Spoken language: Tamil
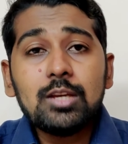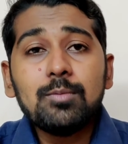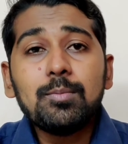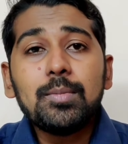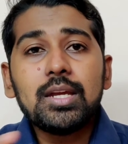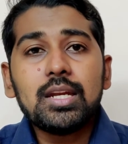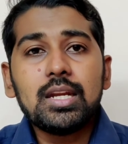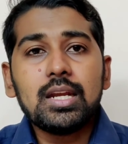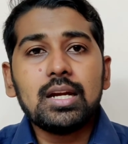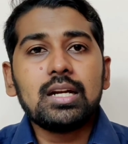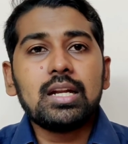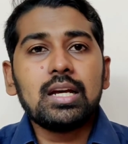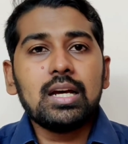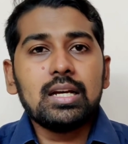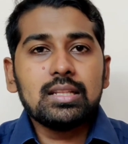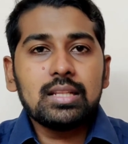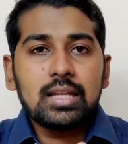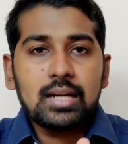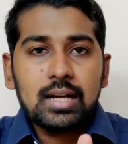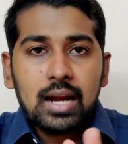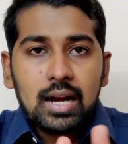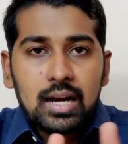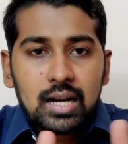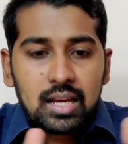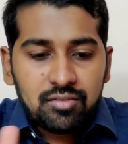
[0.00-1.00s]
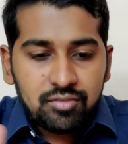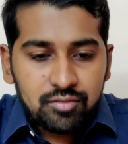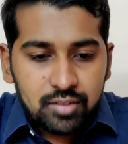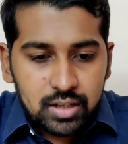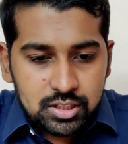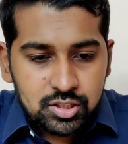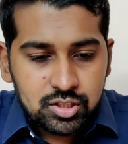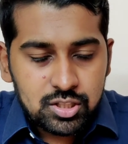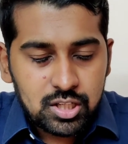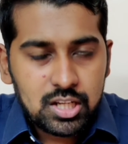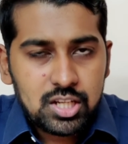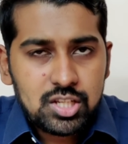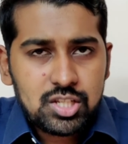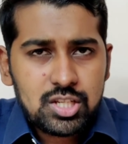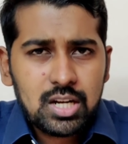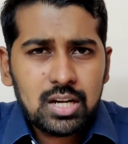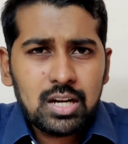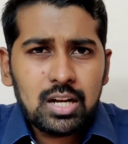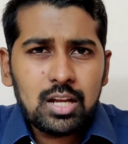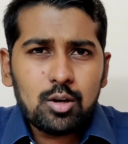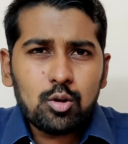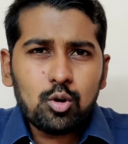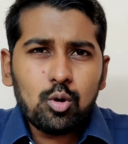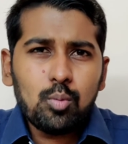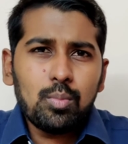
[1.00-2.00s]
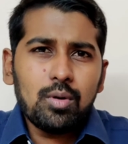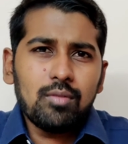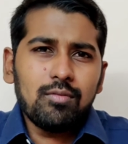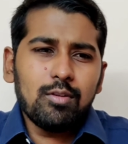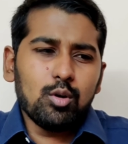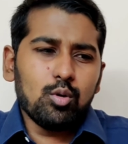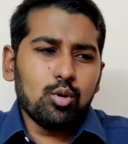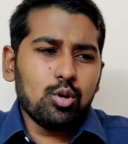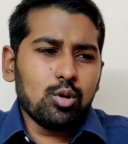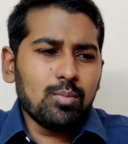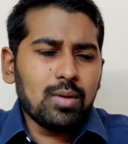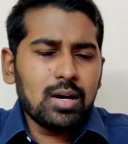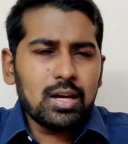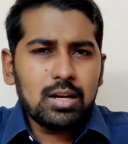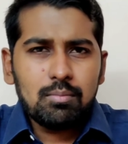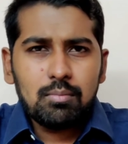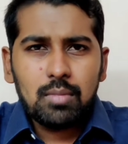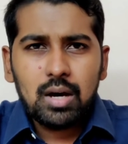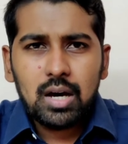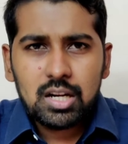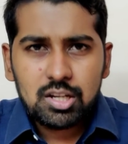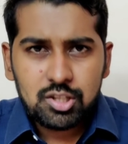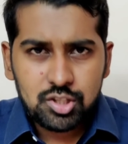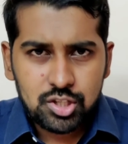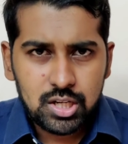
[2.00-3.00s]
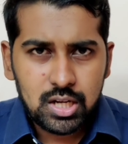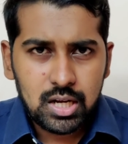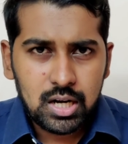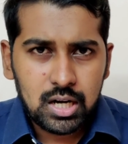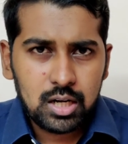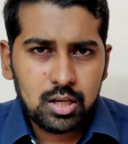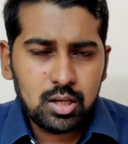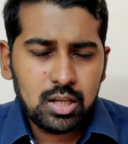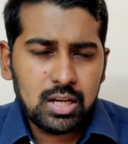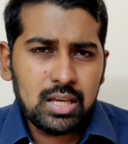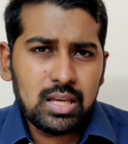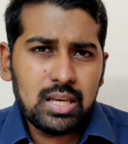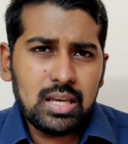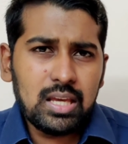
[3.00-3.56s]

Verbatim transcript: இமீடியட்டாக அந்த ரான் ஆஃப் கட்ச் ரீஜனில் ரொம்பவே ஒரு மாதிரி மார்ஷியான